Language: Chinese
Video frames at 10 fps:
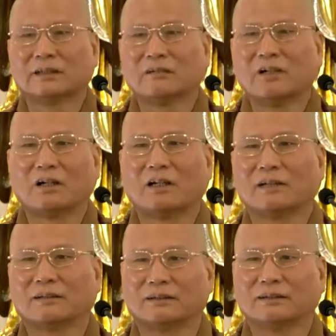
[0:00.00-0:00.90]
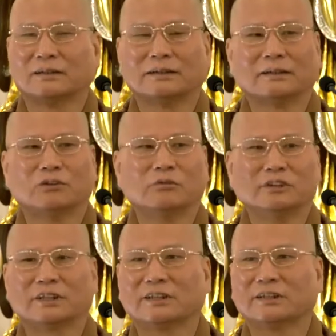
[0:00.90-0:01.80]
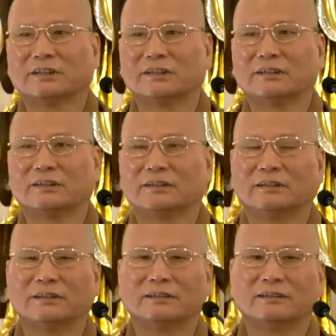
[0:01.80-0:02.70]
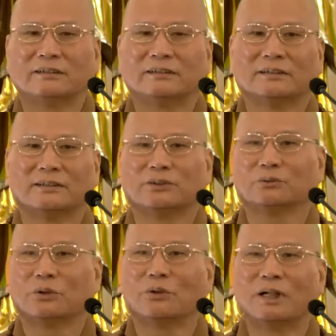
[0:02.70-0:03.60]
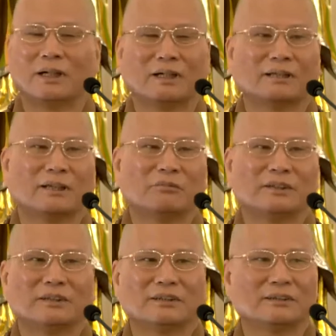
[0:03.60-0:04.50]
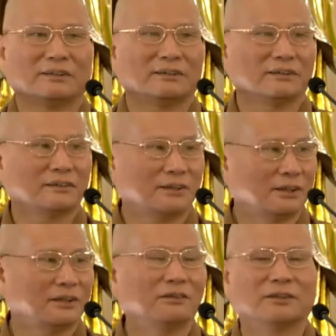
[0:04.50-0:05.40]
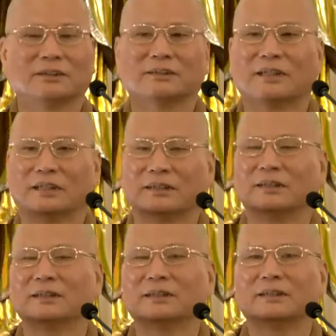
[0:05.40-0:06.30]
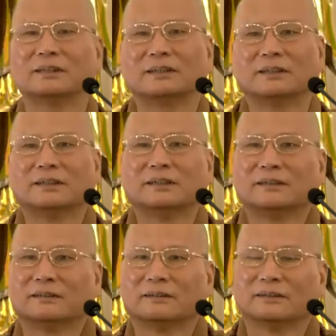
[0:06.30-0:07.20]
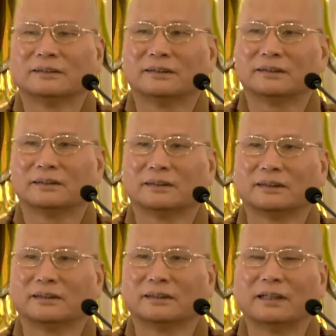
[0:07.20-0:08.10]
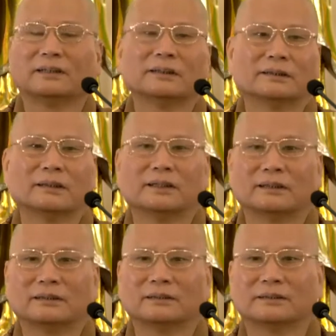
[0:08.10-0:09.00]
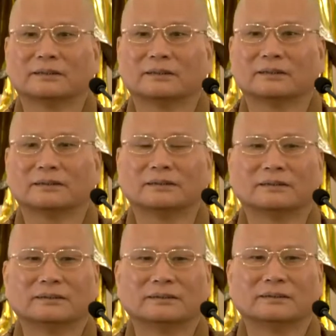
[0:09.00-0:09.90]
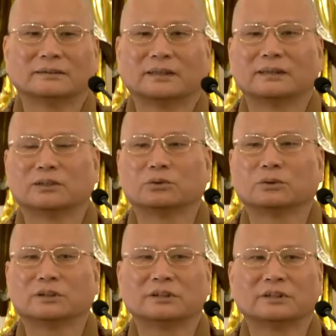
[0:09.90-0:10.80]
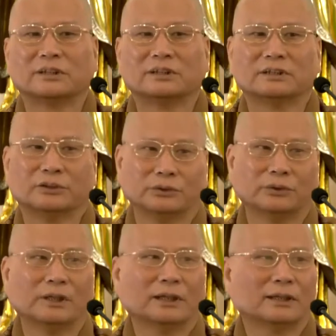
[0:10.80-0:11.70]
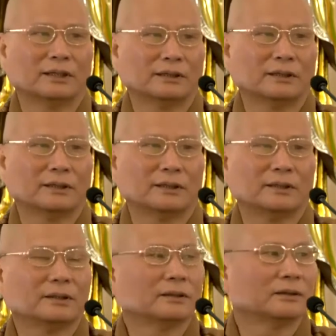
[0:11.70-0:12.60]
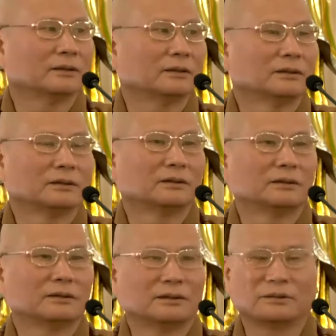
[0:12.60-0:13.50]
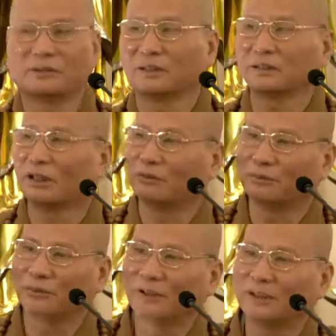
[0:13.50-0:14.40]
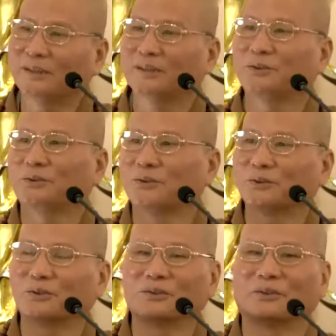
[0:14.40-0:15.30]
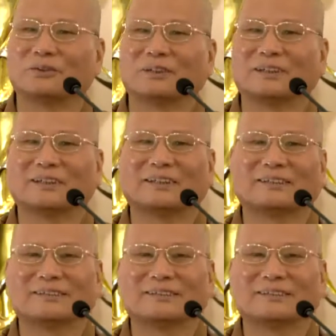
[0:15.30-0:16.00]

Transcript: 那么啊，我们这个哦，邱董啊，他们提供这个场地啊，也是很难得啊。这个大家坐的时间久啊啊，可以啊，这边应该闹佛啊，可以走动走动啊